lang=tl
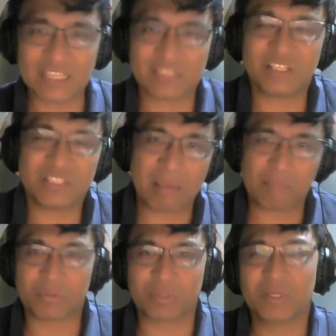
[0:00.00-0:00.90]
last
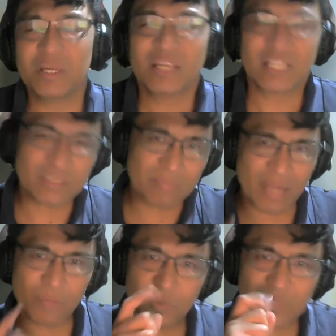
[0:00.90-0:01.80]
December. Kasi
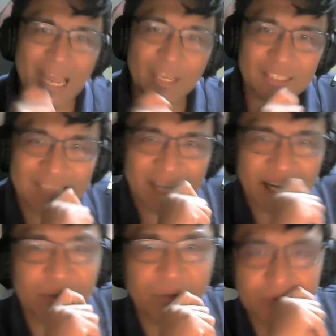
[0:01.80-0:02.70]
meron po tayo
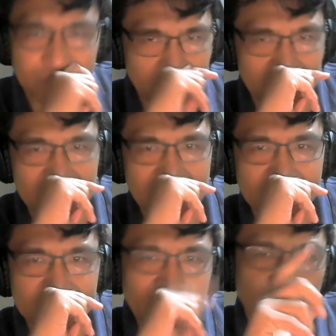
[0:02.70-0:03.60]
isang ano, no?
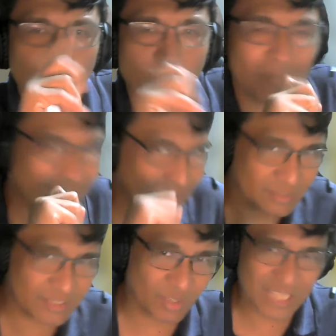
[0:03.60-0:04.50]
Isang
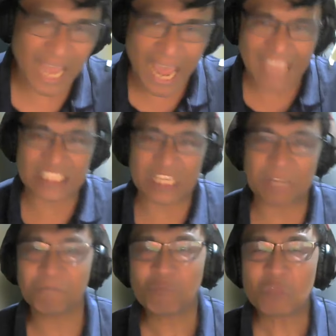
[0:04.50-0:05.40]
nag-comment no sa
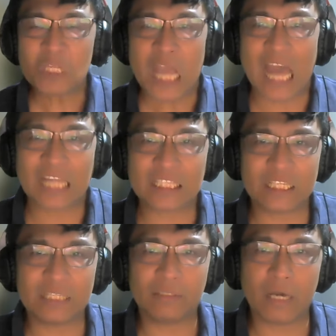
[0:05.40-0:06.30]
ating
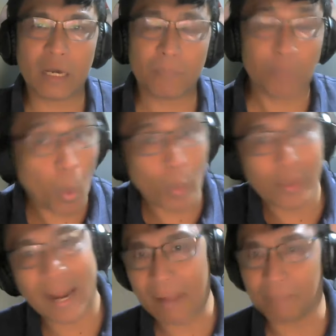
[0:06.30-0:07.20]
ating uh,
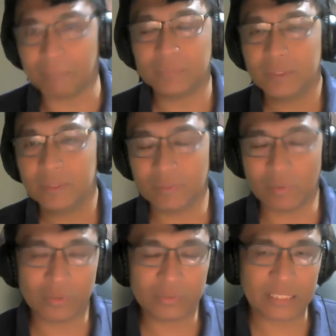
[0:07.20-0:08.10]
program
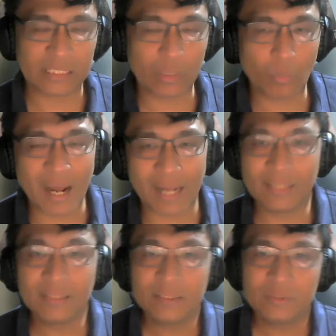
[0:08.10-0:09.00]
no na
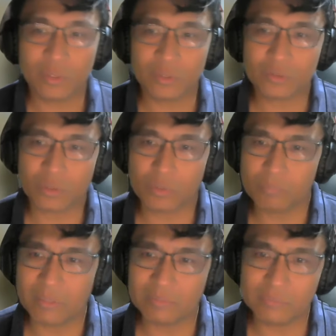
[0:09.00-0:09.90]
ginawa no
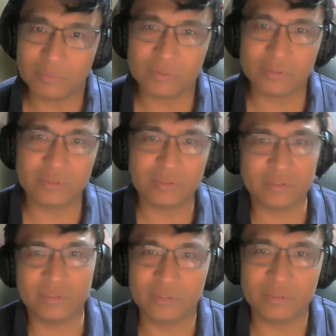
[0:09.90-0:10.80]
so
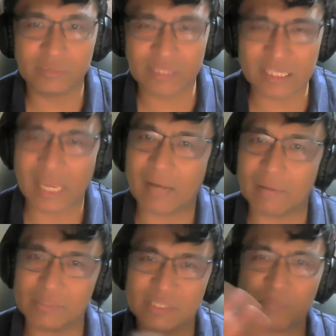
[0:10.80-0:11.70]
uh, kasi
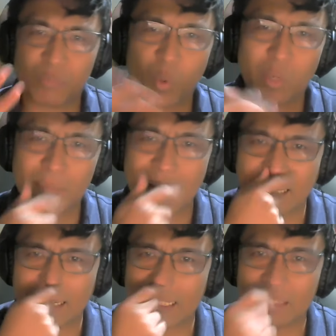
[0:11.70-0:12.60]
ang isang program
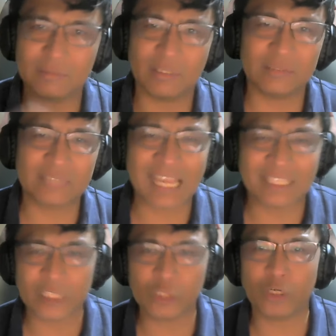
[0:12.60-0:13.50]
natin ang uh,
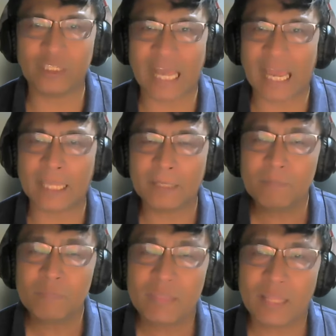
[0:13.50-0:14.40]
title noon ay